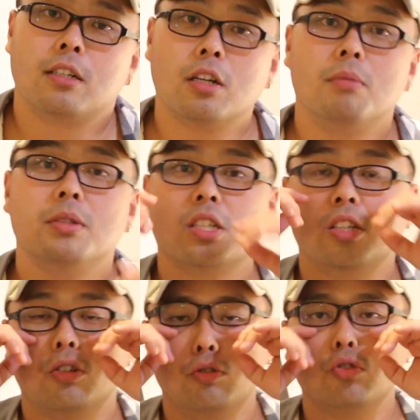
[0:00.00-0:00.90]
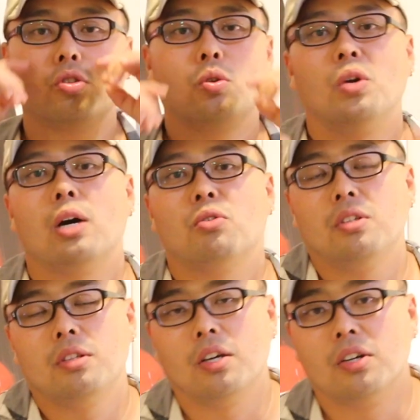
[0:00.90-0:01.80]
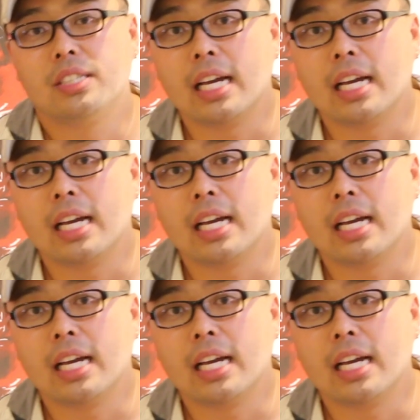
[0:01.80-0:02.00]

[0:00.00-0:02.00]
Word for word: 그러면서 이런 뉴스도 올라오고 있는데요.